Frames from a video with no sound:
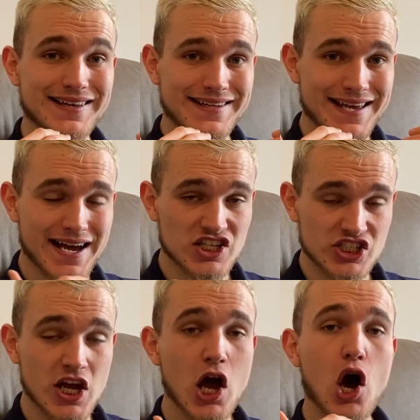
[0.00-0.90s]
hiérarchie,
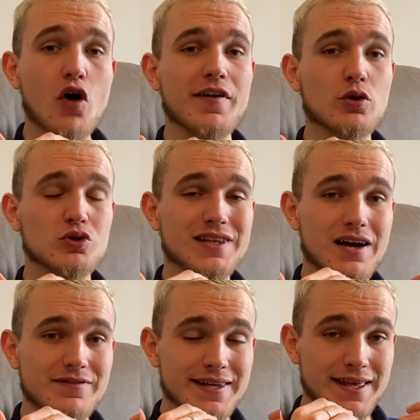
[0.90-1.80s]
envers le
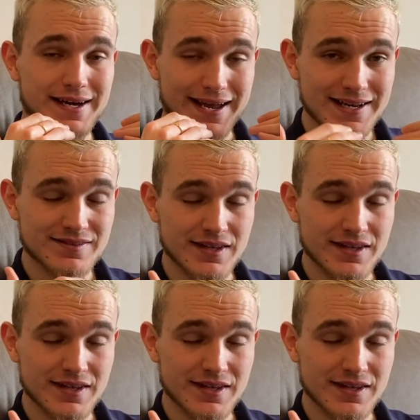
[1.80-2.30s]
travail réalisé.